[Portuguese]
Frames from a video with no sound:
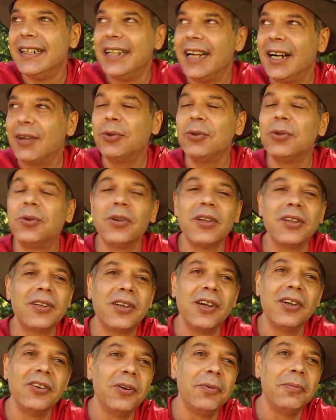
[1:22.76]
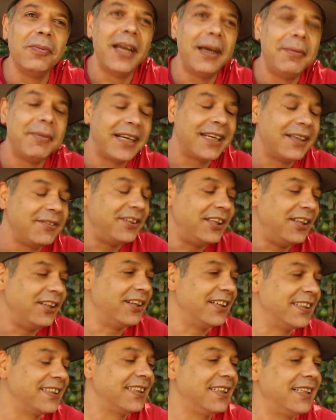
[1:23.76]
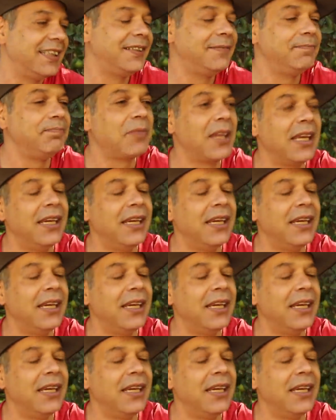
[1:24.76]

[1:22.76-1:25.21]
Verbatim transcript: A cultura do candomblé é maravilhosa, né?